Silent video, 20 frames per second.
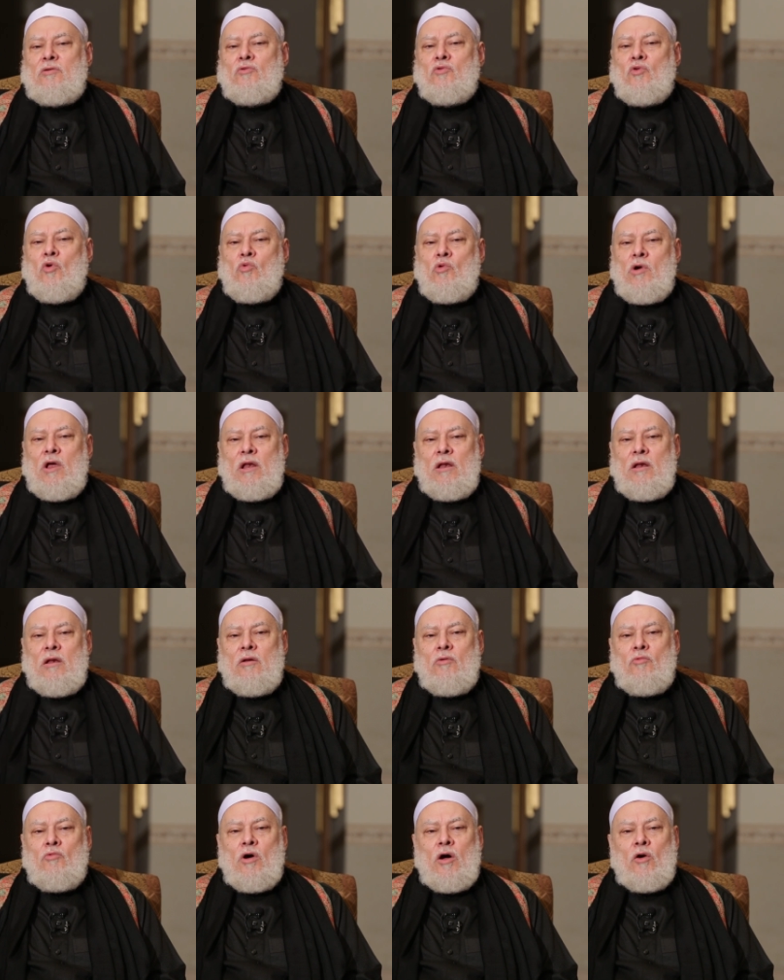دول
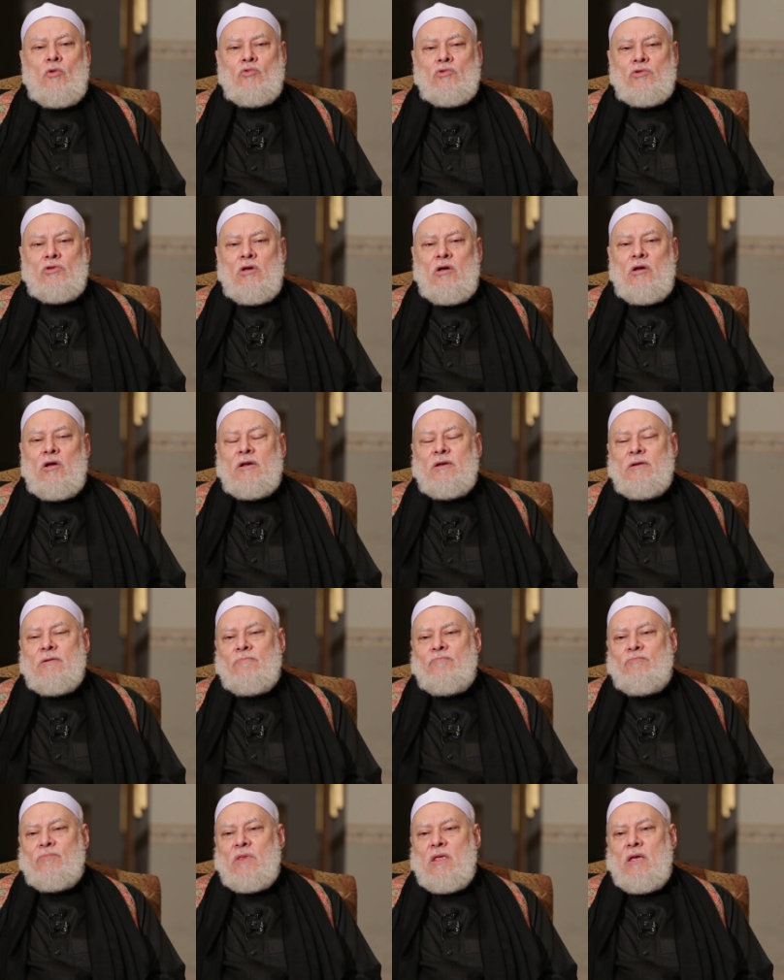وأوطان
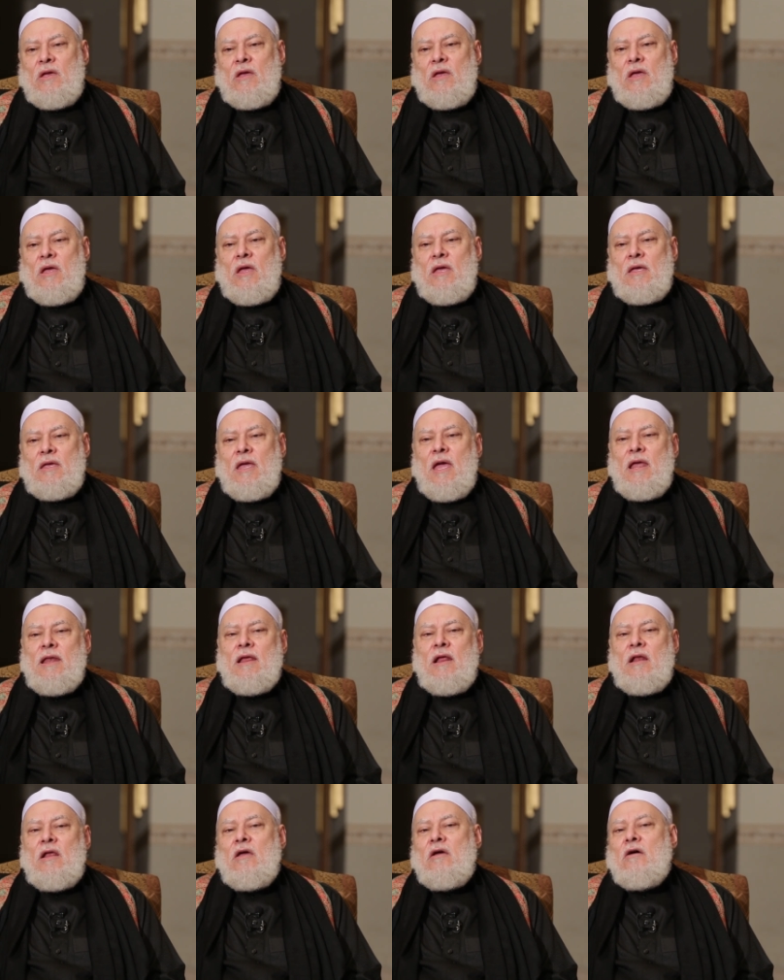
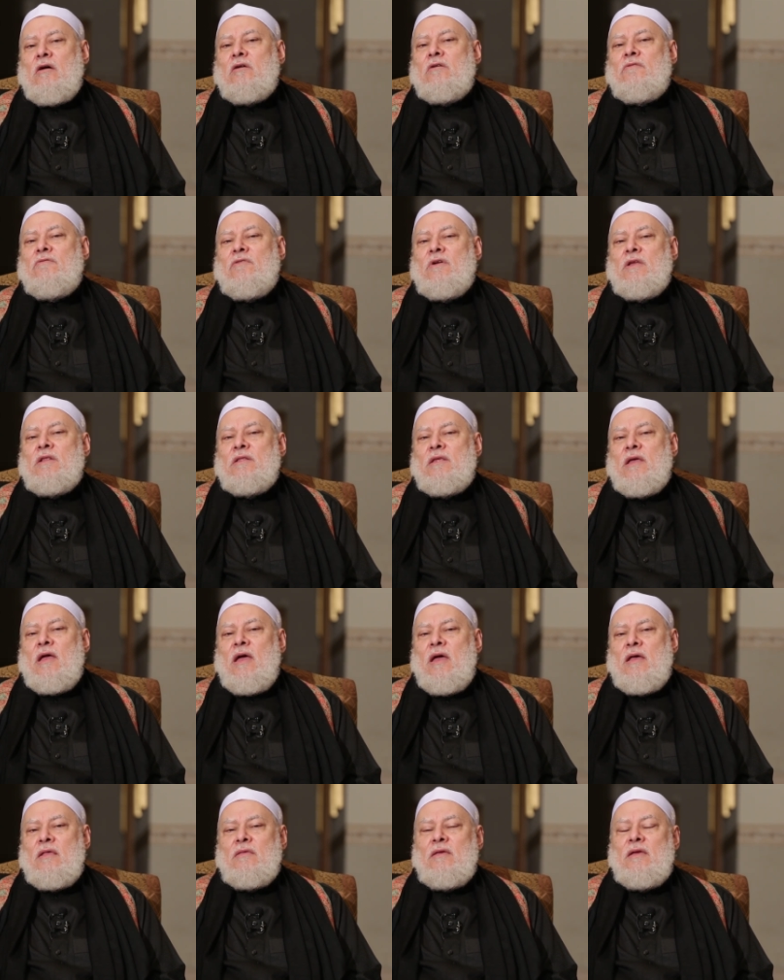كان لا يقف عند
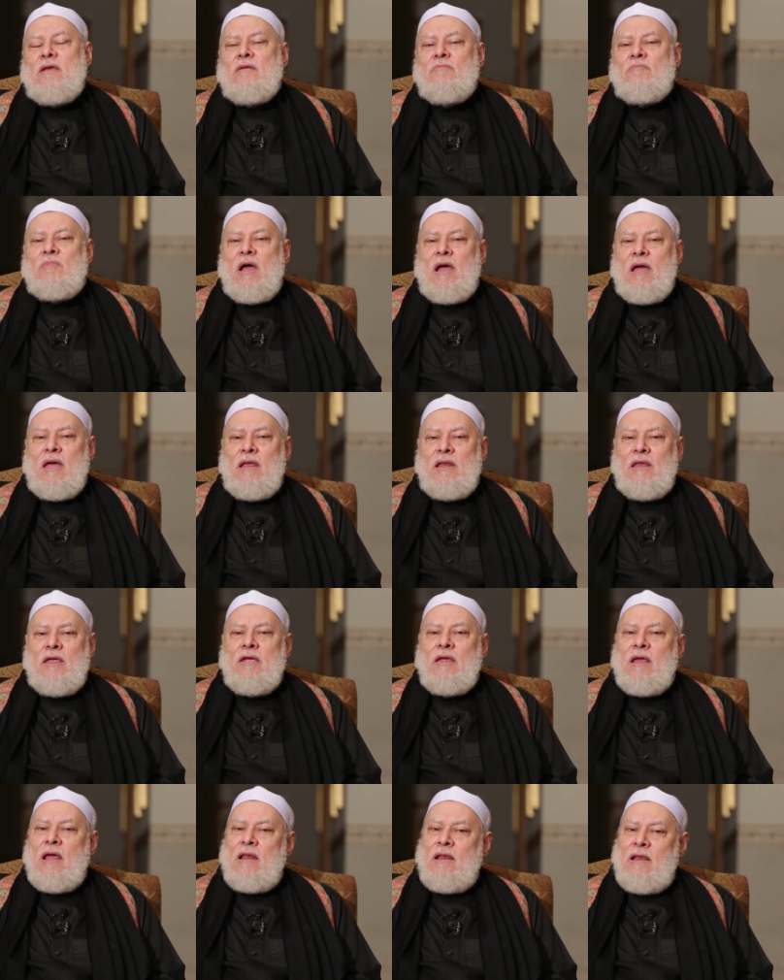هذه
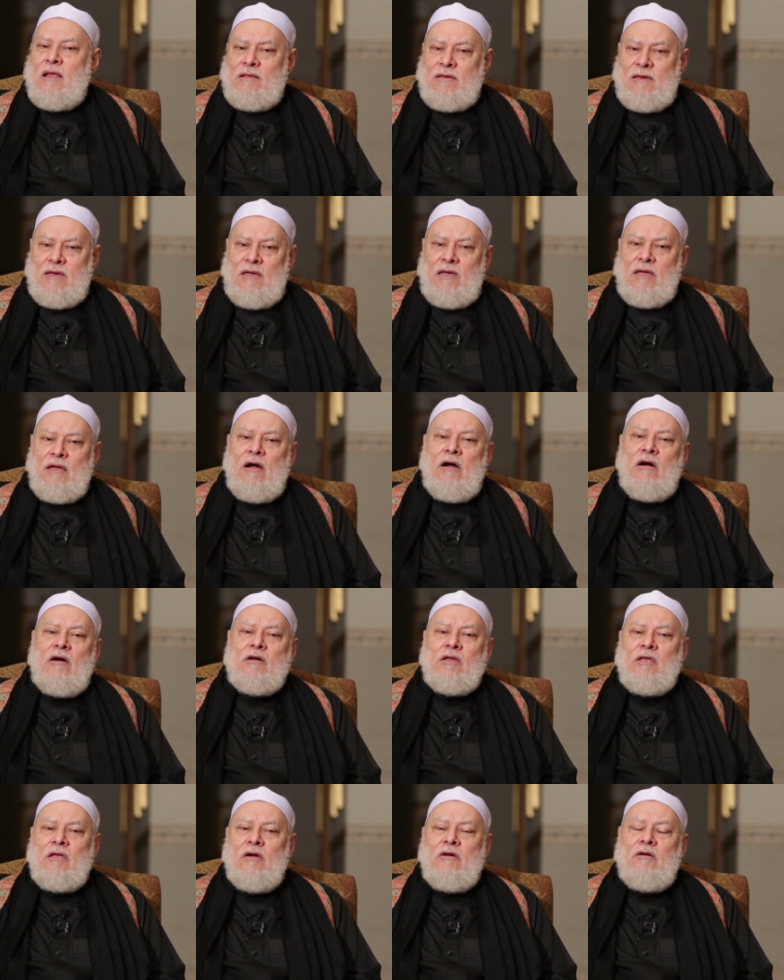المعاني التي هي
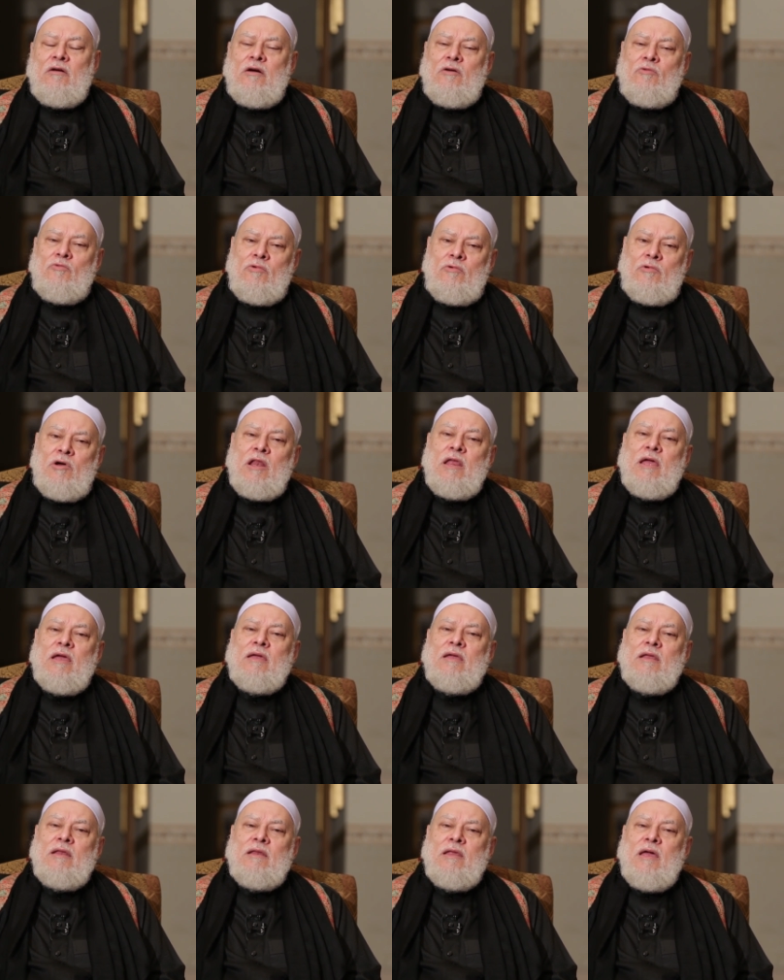حقيقة
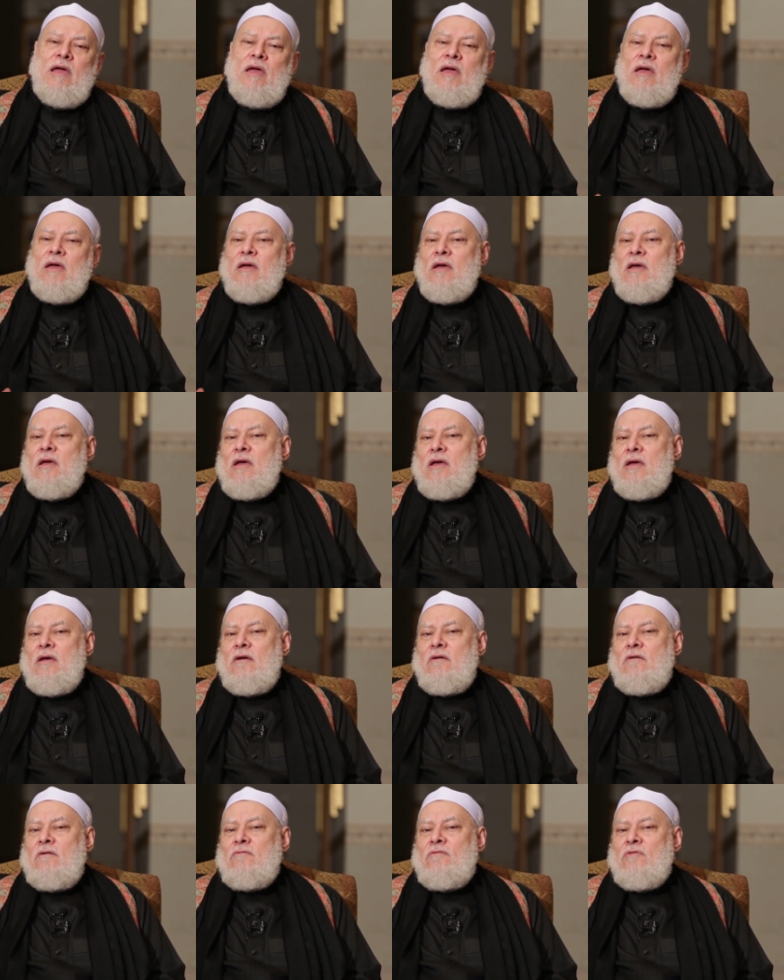ولكنها
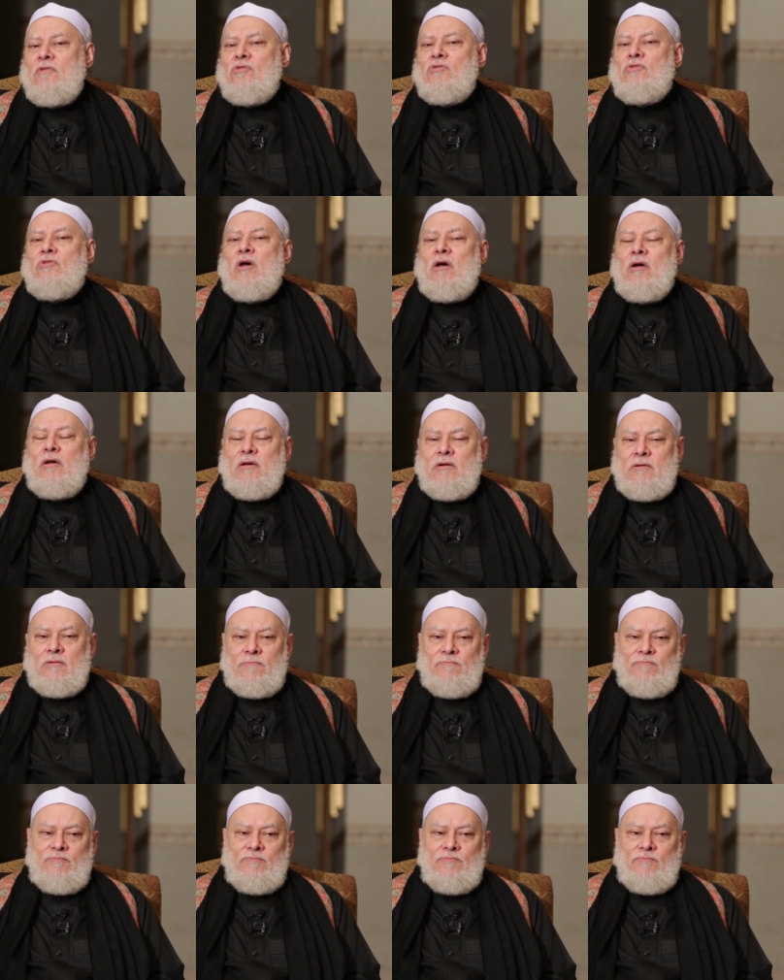في الظاهر